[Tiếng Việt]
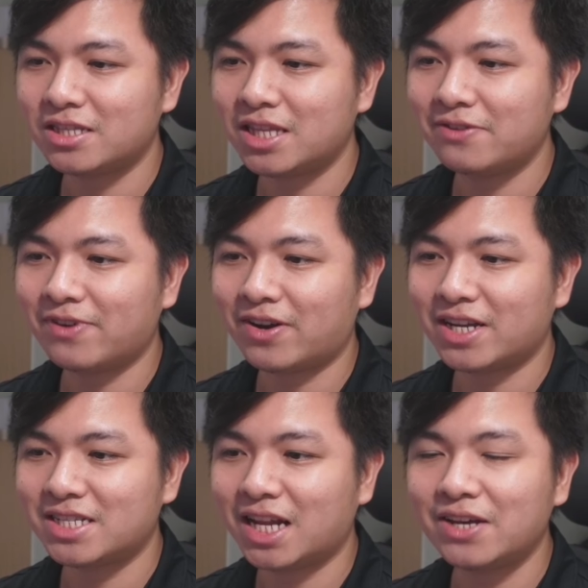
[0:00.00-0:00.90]
tích vào là
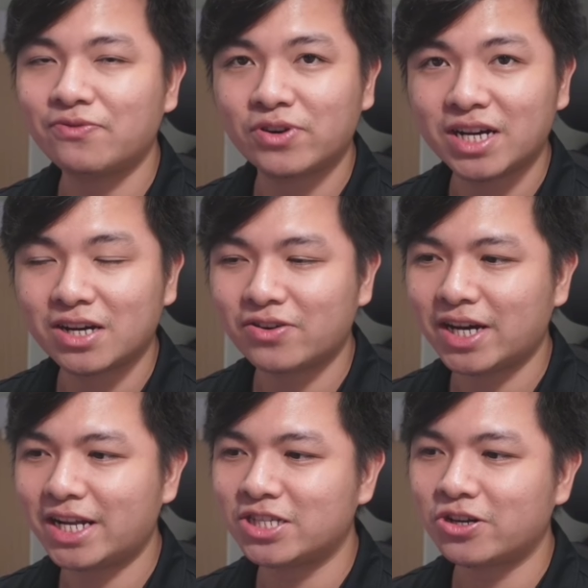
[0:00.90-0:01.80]
select folder có
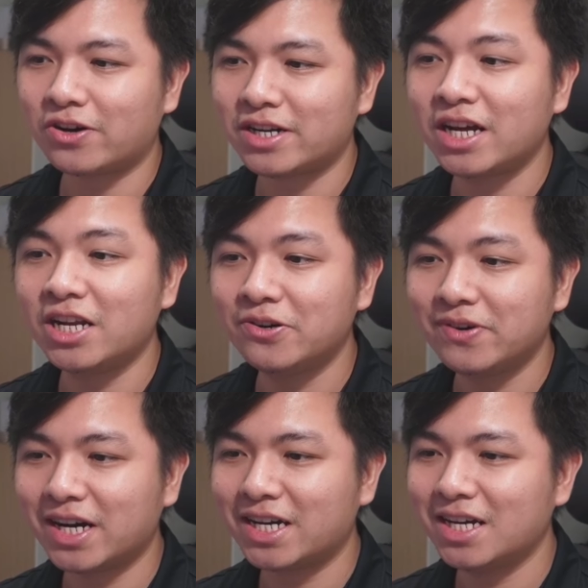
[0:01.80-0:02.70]
nghĩa là chọn nơi lưu
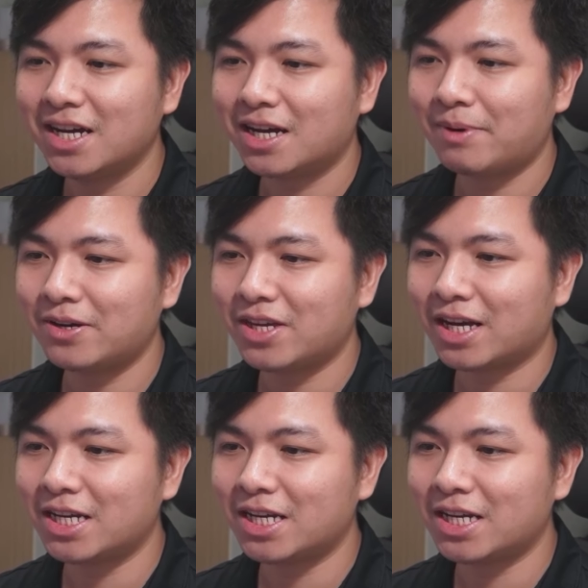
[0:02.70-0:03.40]
ha các bạn có thể click